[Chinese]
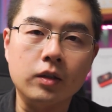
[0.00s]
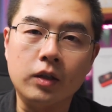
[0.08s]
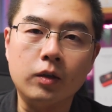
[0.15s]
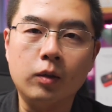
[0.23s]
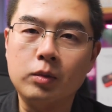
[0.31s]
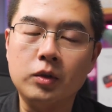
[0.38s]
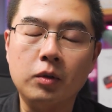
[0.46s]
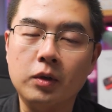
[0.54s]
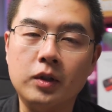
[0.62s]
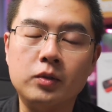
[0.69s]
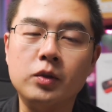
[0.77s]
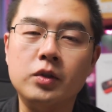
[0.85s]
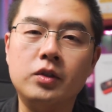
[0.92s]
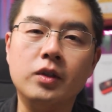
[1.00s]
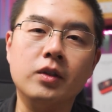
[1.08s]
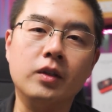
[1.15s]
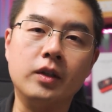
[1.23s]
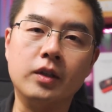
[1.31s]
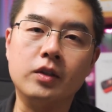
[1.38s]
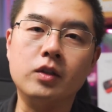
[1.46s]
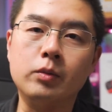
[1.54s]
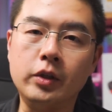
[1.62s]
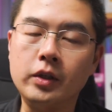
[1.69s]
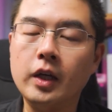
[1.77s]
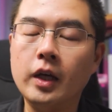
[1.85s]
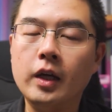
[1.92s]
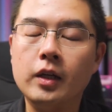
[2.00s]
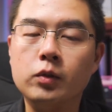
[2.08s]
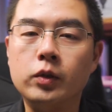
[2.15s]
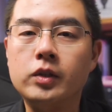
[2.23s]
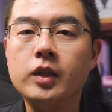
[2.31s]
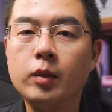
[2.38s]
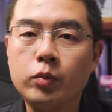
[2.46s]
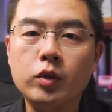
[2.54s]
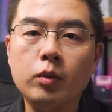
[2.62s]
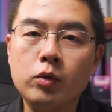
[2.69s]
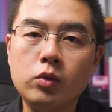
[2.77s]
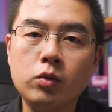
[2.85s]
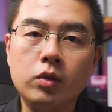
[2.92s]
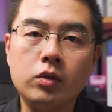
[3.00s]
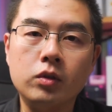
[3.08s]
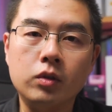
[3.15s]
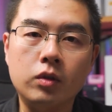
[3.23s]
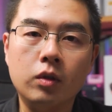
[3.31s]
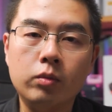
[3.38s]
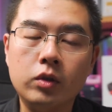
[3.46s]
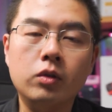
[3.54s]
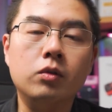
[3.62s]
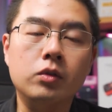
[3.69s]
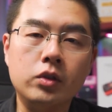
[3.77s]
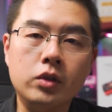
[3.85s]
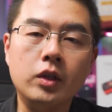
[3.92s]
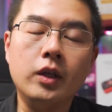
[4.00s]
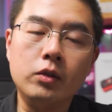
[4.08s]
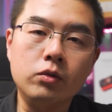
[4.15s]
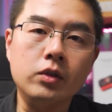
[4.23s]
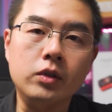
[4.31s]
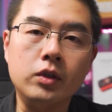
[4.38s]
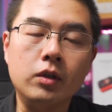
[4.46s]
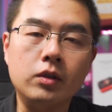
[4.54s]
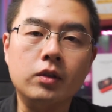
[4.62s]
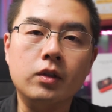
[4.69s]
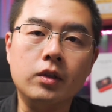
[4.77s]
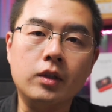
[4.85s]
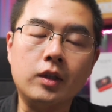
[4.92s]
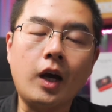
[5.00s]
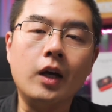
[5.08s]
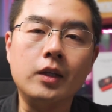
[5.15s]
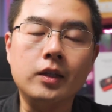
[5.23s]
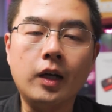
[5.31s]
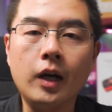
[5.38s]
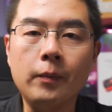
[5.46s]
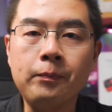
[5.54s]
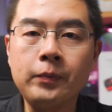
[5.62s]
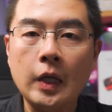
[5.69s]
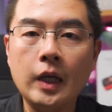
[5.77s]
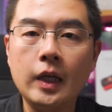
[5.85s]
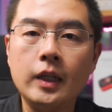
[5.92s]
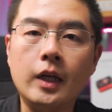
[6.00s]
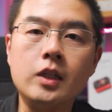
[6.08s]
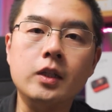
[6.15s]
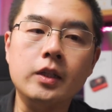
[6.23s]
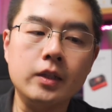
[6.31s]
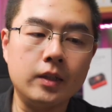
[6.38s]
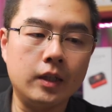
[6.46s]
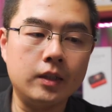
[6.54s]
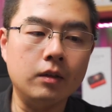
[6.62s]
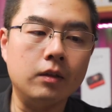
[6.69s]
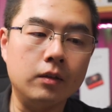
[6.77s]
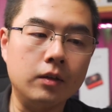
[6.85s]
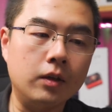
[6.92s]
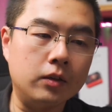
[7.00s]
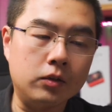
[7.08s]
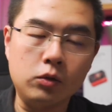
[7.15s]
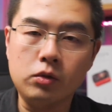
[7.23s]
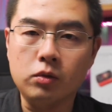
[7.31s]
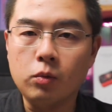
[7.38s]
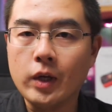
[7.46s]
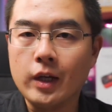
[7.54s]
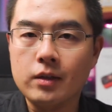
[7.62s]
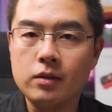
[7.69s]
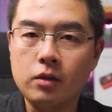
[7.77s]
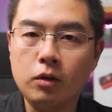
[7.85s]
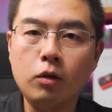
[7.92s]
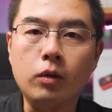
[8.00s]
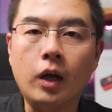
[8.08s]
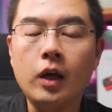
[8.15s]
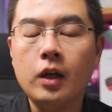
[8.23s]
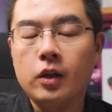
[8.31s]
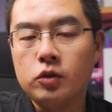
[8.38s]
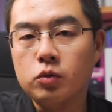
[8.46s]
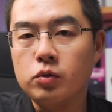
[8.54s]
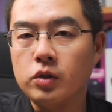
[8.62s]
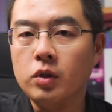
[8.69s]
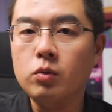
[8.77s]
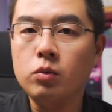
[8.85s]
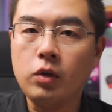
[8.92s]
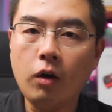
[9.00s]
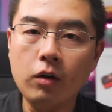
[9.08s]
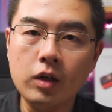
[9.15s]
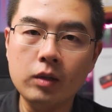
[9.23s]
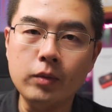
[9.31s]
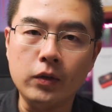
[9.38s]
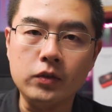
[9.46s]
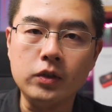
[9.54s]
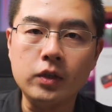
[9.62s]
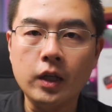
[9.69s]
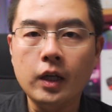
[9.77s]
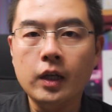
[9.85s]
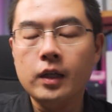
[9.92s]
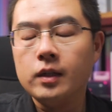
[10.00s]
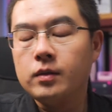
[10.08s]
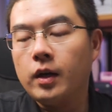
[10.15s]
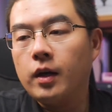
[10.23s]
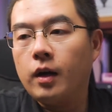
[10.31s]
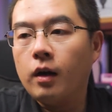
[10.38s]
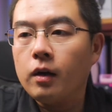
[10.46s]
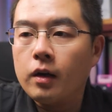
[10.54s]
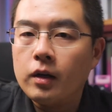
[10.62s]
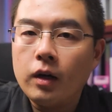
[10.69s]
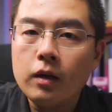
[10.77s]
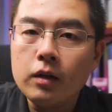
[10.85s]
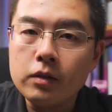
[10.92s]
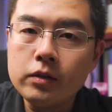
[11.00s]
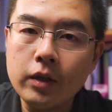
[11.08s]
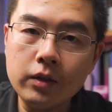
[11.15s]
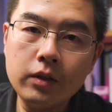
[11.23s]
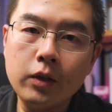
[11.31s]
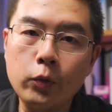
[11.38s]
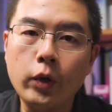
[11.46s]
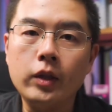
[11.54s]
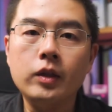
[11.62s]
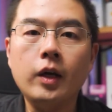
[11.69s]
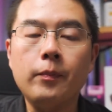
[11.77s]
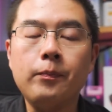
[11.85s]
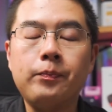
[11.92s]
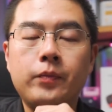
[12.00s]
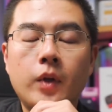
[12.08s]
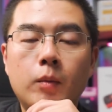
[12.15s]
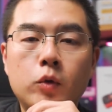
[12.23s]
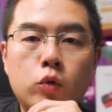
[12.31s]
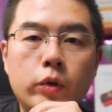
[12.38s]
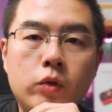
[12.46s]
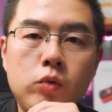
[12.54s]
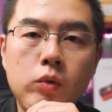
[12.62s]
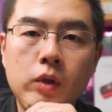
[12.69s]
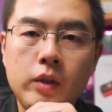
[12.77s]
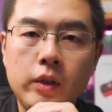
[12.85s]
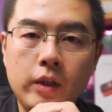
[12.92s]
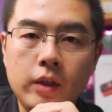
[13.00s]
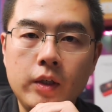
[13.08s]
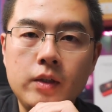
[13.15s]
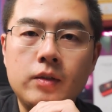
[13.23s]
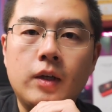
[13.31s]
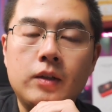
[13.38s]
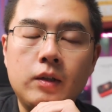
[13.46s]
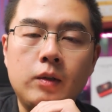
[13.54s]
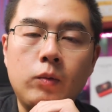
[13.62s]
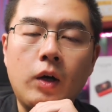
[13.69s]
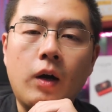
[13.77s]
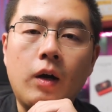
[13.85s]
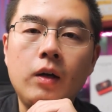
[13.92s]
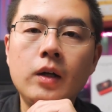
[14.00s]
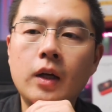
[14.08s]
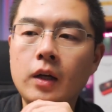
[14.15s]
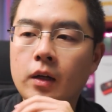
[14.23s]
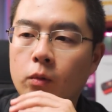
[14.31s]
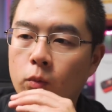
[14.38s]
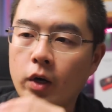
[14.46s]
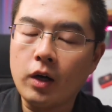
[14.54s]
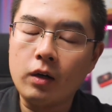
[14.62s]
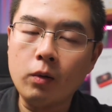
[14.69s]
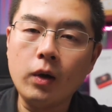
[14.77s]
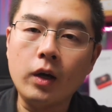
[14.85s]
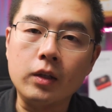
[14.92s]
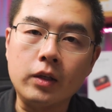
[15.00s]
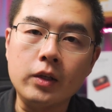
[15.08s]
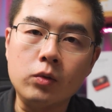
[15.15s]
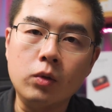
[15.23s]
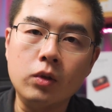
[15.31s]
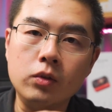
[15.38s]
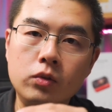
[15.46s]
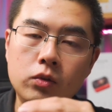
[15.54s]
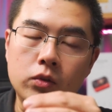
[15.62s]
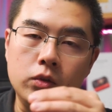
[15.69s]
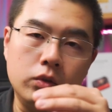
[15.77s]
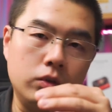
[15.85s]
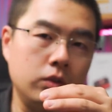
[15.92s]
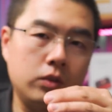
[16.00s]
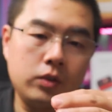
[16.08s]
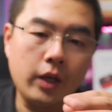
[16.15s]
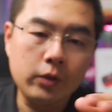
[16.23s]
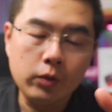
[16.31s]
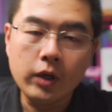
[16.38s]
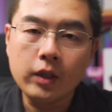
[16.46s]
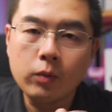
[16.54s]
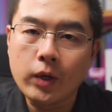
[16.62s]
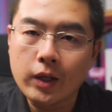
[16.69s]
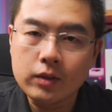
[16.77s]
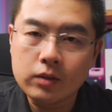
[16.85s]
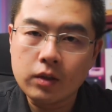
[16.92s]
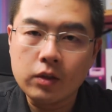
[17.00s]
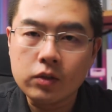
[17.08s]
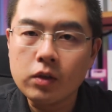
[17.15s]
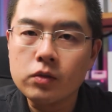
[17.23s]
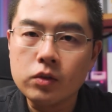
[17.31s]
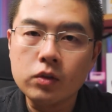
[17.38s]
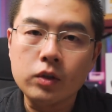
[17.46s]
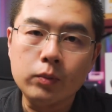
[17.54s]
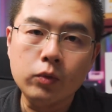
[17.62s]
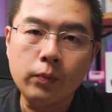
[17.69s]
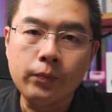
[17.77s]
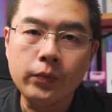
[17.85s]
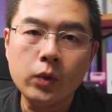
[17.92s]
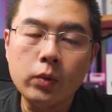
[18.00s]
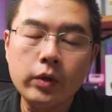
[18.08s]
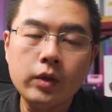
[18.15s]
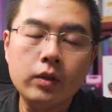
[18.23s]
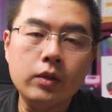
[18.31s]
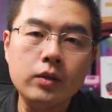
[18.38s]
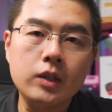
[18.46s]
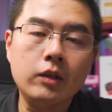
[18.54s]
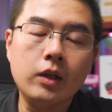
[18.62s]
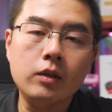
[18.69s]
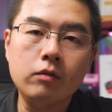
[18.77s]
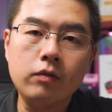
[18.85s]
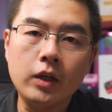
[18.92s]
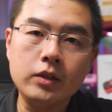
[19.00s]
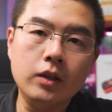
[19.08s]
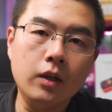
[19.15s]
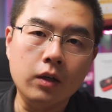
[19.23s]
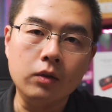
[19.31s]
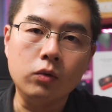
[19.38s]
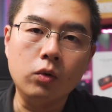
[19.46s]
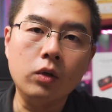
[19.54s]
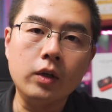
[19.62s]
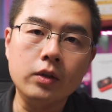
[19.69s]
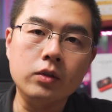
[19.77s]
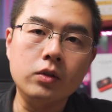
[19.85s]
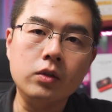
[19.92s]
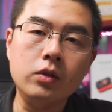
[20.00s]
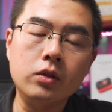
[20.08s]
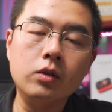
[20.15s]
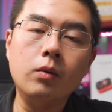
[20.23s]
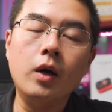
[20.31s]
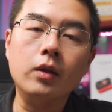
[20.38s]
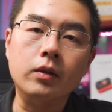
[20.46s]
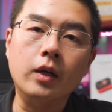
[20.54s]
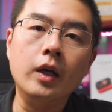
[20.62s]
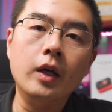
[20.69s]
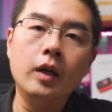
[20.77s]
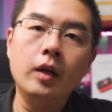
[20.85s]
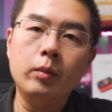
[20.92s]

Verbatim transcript: 这个 GoPro 的最新的这个视频，所以这个不得不说是 GoPro 系列全景相机的一大遗憾。但是 Insta360 呢，就是从 One X 之后呢，就一路高歌猛进。在2020年的元旦，他们推出了那个 Insta360 One R。One R 的话，可以说也在原来的 One X 上更进了一步，因为 Insta360 发现很多人其实希望的